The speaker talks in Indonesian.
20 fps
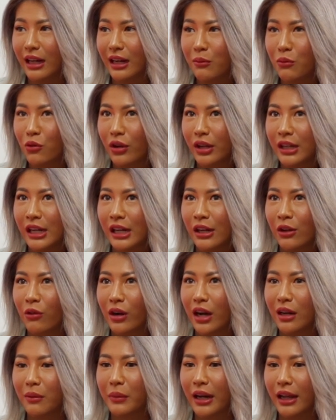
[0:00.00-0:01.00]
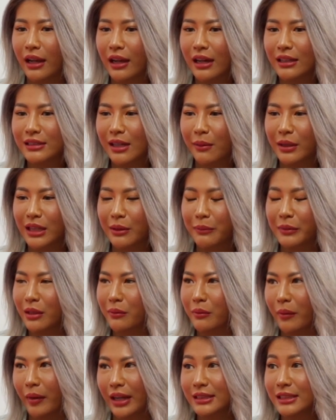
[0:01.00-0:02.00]
karena mungkin lingkungan mereka sama
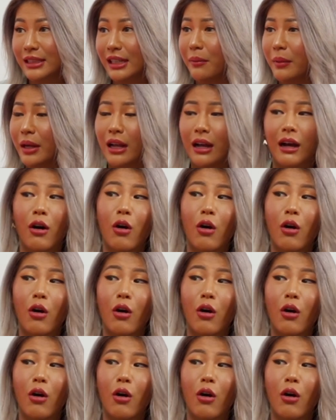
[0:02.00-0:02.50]
teman-teman mereka sendiri mereka